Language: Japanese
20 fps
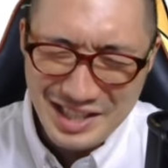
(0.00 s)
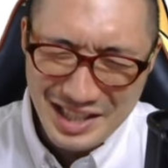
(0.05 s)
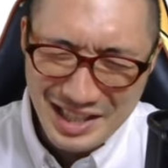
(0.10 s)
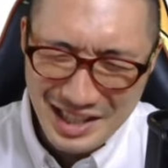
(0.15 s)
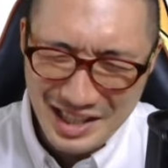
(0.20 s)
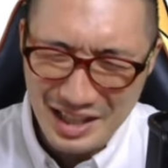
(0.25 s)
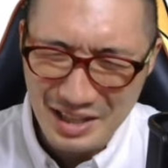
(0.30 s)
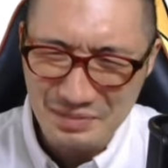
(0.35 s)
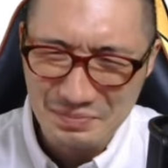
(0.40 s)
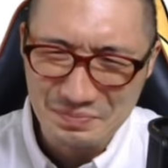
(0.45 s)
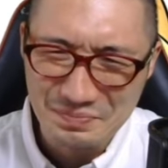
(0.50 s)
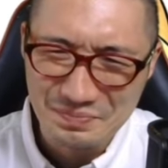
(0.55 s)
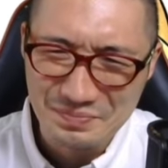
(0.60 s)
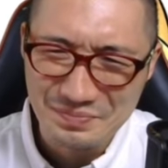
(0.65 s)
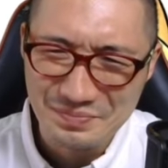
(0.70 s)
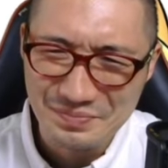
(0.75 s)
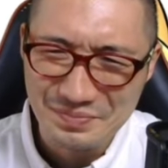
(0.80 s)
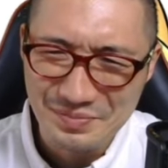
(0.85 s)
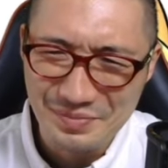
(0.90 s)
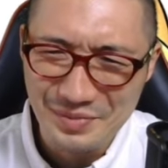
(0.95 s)
から、
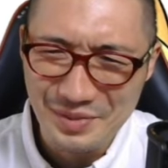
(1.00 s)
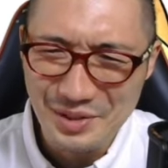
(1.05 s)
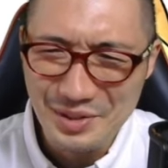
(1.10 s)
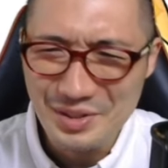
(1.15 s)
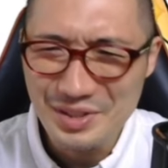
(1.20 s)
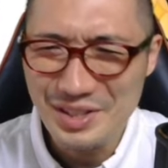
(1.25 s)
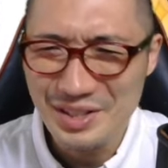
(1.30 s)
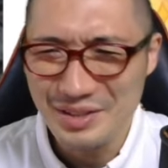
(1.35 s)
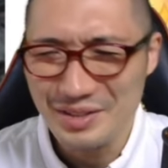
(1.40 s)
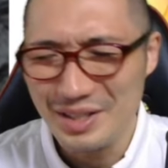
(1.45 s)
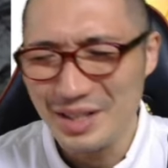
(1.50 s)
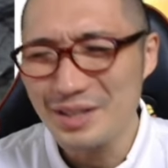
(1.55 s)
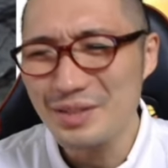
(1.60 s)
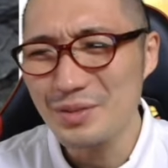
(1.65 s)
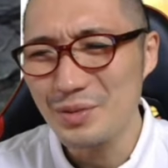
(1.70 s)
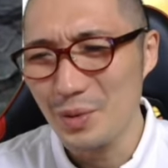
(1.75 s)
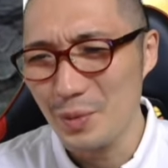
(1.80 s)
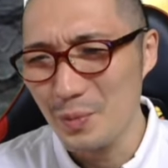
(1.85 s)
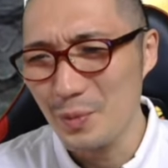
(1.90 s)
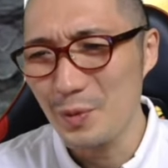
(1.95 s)
許してくれる
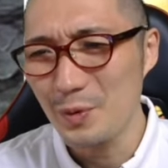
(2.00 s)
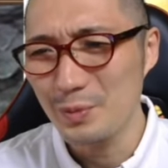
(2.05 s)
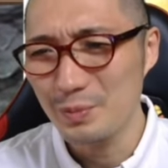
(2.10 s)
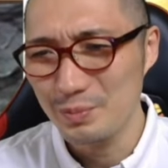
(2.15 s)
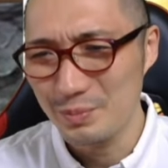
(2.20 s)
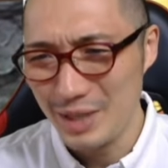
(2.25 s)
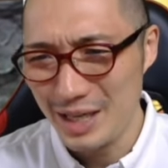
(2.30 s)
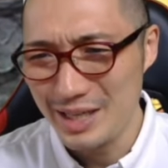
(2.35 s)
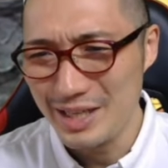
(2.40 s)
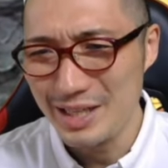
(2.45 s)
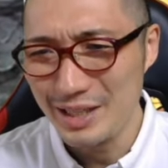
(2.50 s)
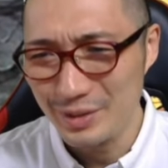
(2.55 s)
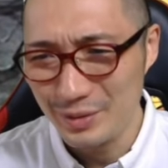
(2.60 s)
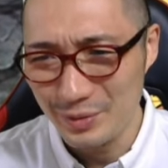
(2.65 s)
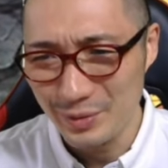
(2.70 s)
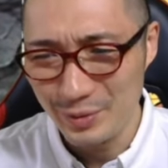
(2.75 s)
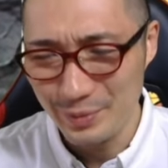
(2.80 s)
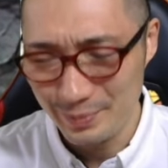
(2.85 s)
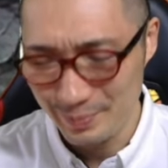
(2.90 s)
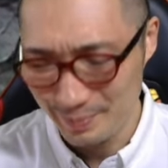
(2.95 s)
と思う。ありがとう。